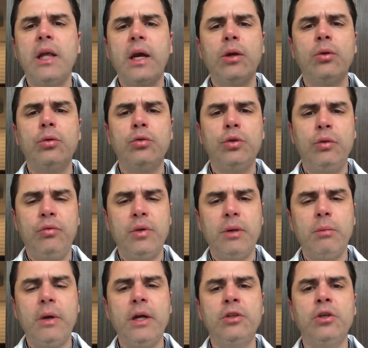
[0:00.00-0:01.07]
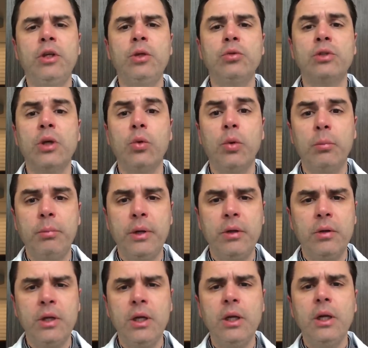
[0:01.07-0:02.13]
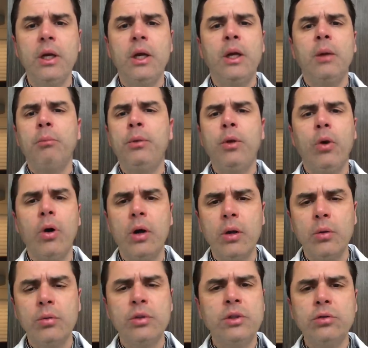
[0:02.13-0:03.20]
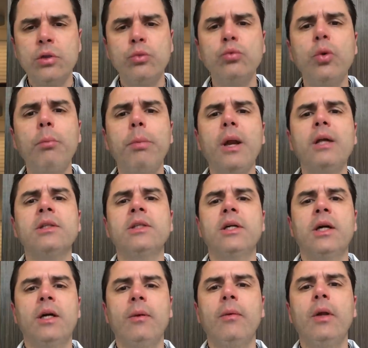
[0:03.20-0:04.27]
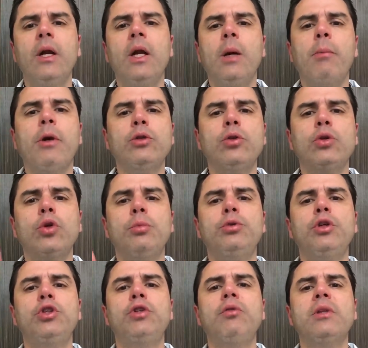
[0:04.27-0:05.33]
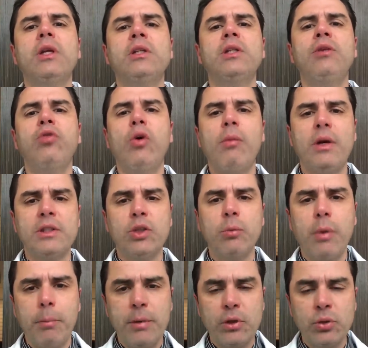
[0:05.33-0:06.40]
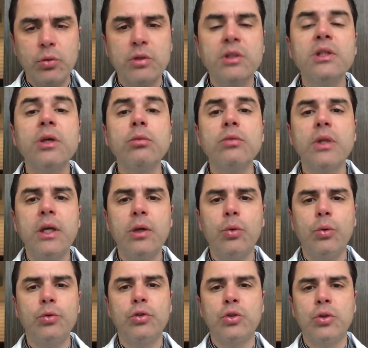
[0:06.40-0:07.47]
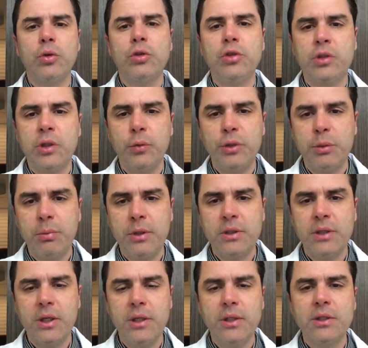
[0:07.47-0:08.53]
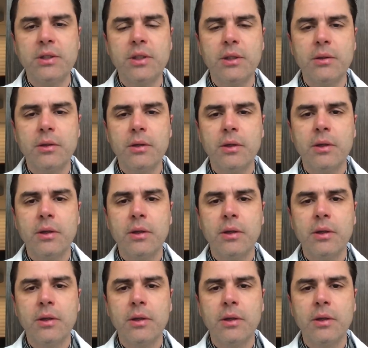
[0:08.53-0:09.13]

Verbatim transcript: técnicos de enfermagem que nos acompanham aqui, biólogos, isso é tudo um prazer. Mas nosso objetivo é trazer informação para pessoas que não têm condições de ter um especialista